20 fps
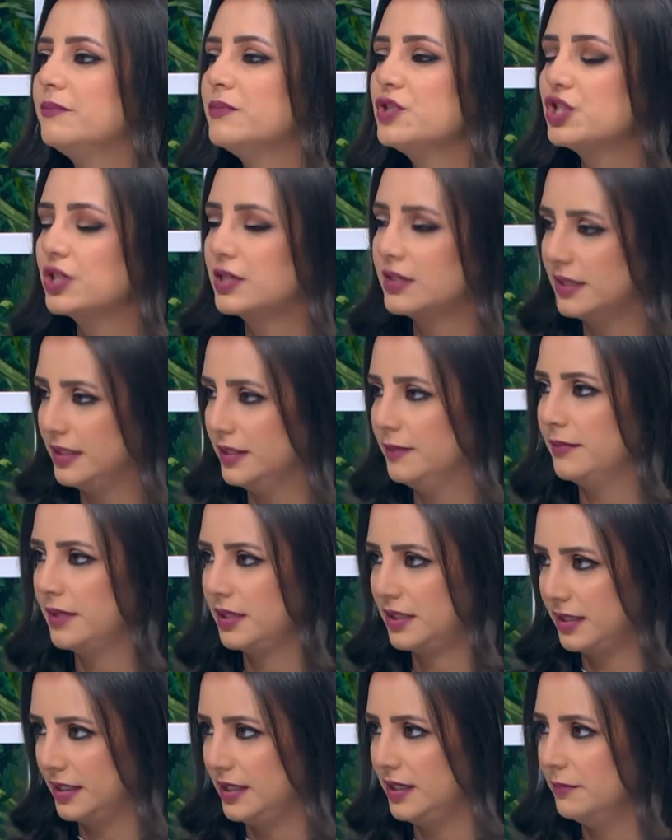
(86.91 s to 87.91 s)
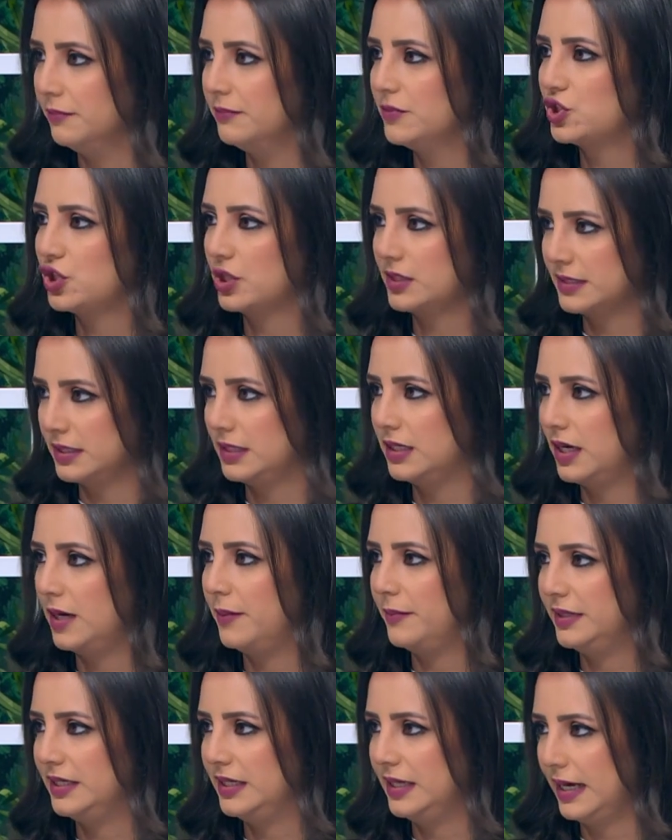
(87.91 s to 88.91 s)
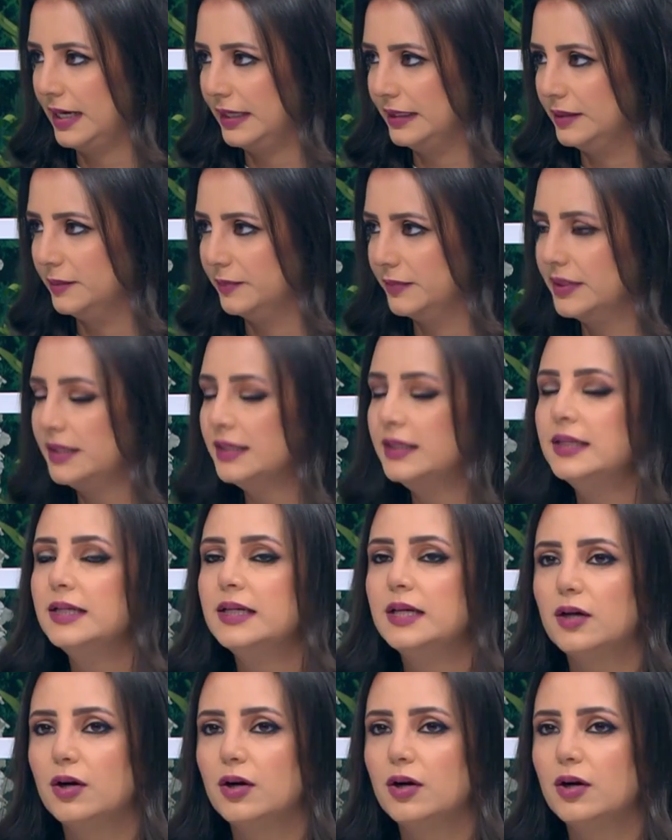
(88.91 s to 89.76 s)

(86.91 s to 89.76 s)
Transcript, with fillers: مش كريم كريم مش اصلها من الحليب آه.